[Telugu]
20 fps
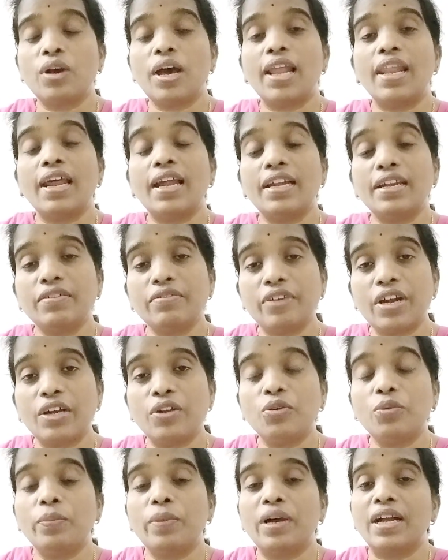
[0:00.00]
అలాంటి
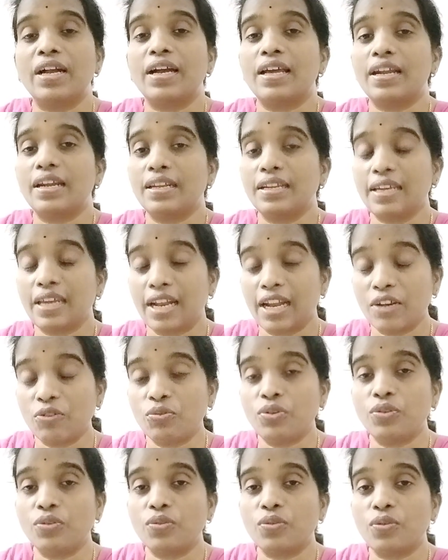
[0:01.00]
వాళ్ళు బంగారాన్ని ఎలా
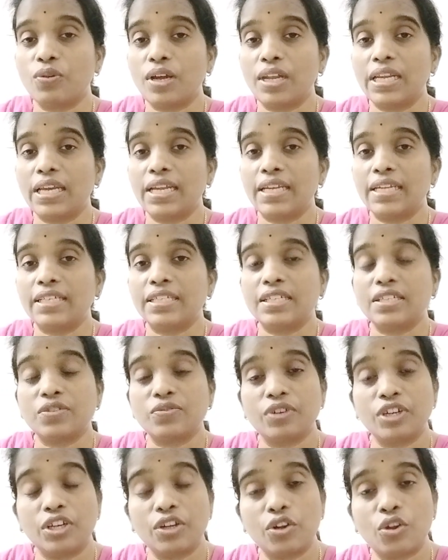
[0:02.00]
కొనుక్కోవాలి
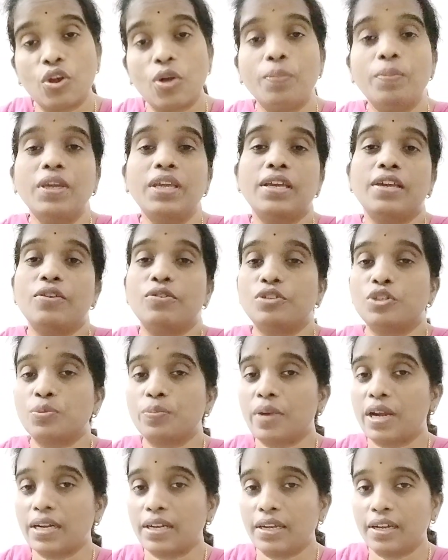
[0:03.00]
అనేటటువంటి టాపిక్ ఈరోజు
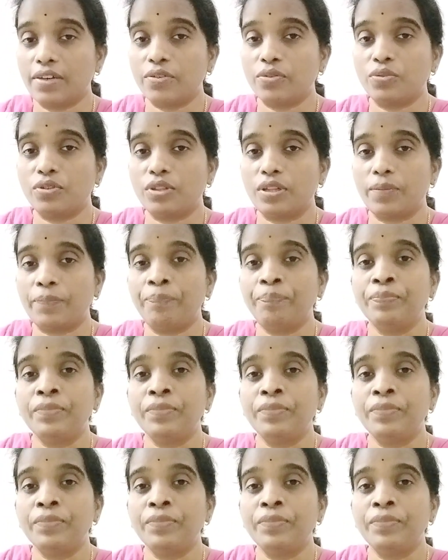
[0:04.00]
మాట్లాడుకుందాం